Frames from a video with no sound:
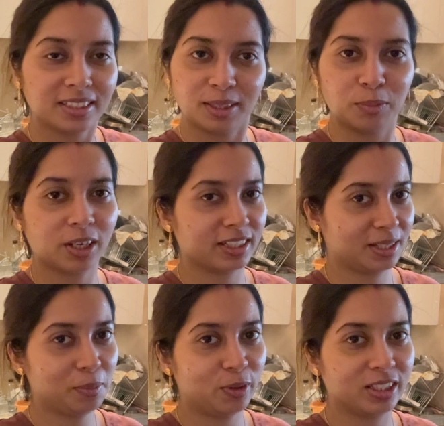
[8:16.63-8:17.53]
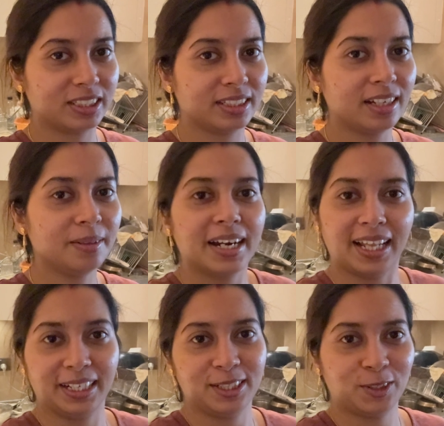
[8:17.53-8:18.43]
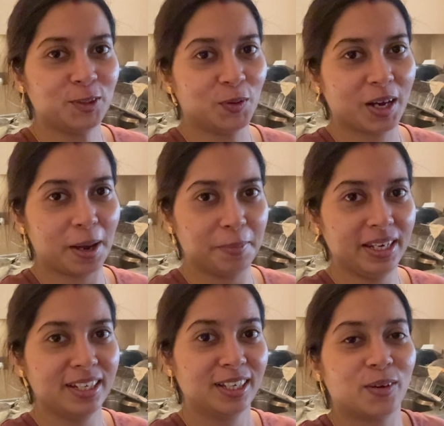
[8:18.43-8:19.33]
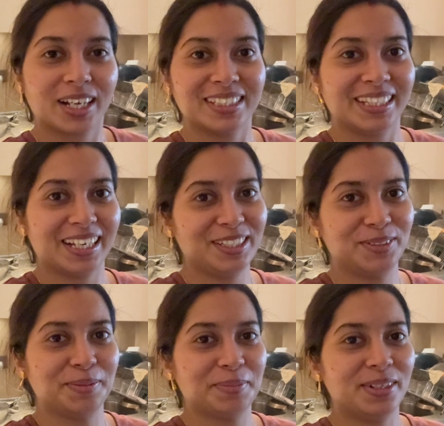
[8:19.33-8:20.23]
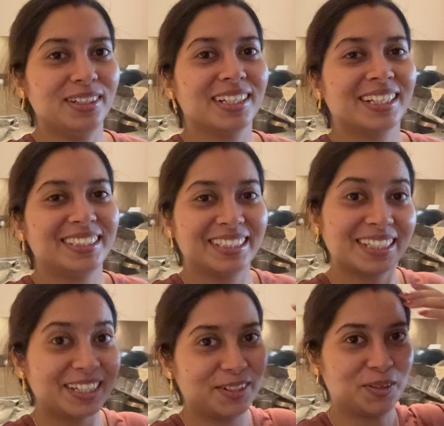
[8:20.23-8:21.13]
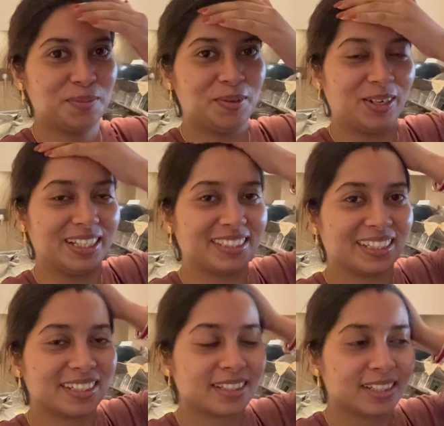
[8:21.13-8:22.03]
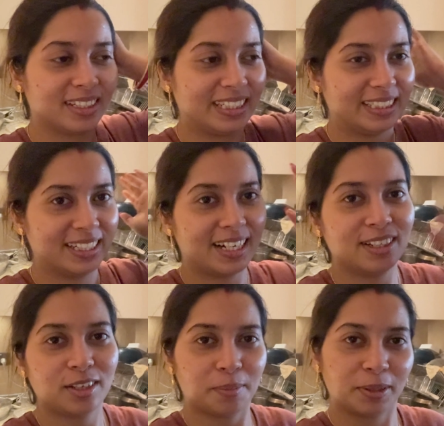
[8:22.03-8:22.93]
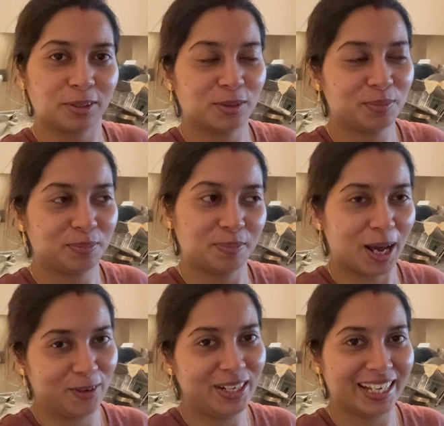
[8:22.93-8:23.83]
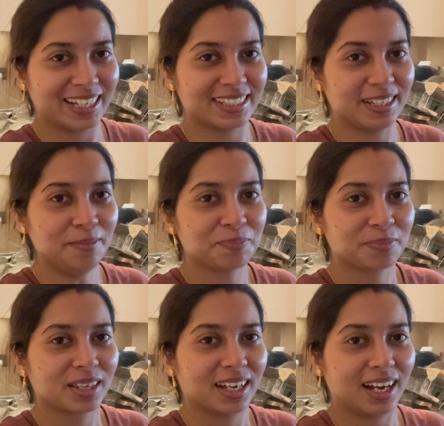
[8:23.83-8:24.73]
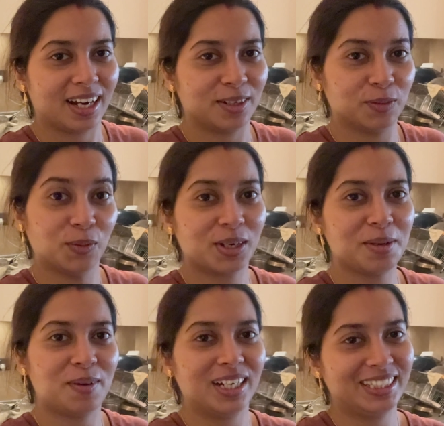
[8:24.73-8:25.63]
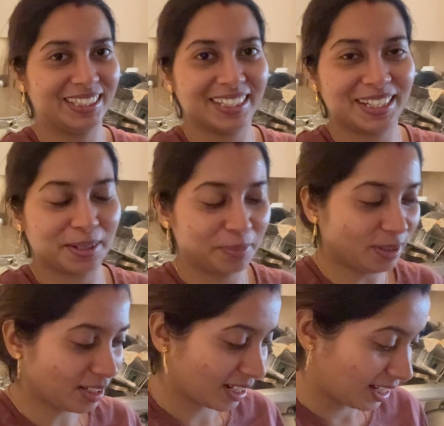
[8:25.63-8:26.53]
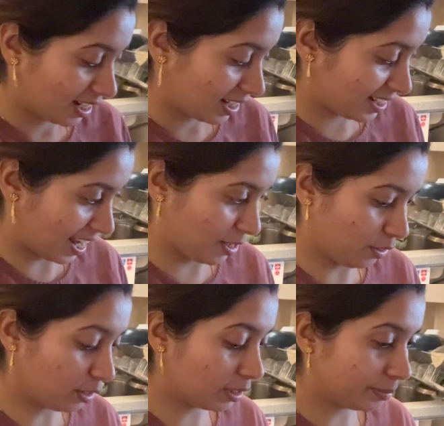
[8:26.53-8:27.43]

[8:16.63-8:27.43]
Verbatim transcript: নিজের মুখে আজকে বলছি না রাতে যখন ও খাবে ওর কাছ থেকেই শুনবো যে কিরকম হয়েছে নিজের রান্না তো আমার তো ভালোই লেগেছে আর ও কি বলে সেটাই দেখব যাই হোক